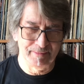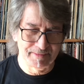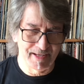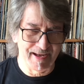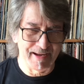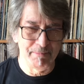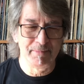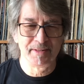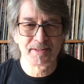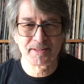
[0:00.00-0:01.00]

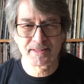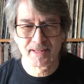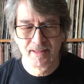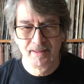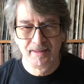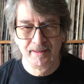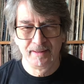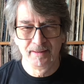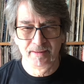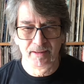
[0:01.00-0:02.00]
treibendes
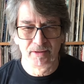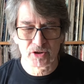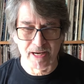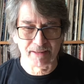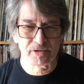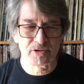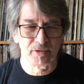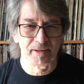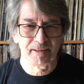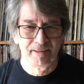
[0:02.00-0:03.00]
äh,
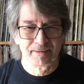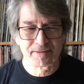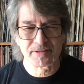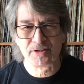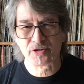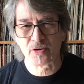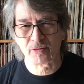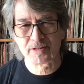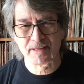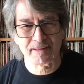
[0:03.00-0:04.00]
Schlagzeug, das die
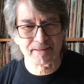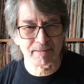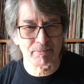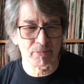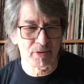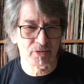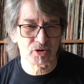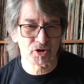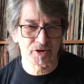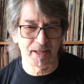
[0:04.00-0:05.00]
Songs langsam äh,
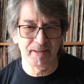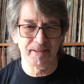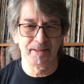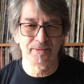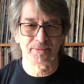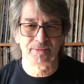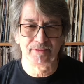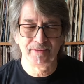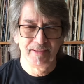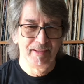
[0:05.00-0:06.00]
steigert
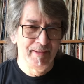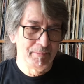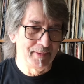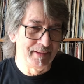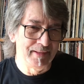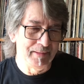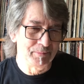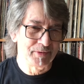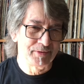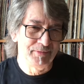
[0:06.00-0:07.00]
und man
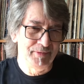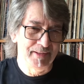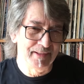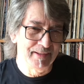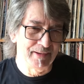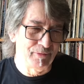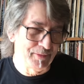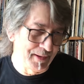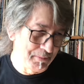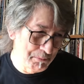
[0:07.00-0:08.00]
eben wieder auf
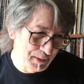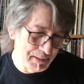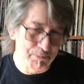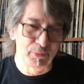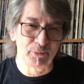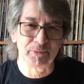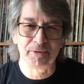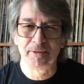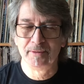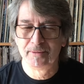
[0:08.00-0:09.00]
einen
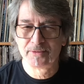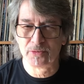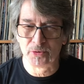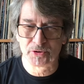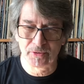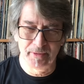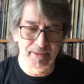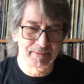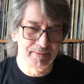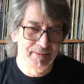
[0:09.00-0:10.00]
Brennpunkt
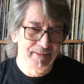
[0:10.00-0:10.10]
zusteuert.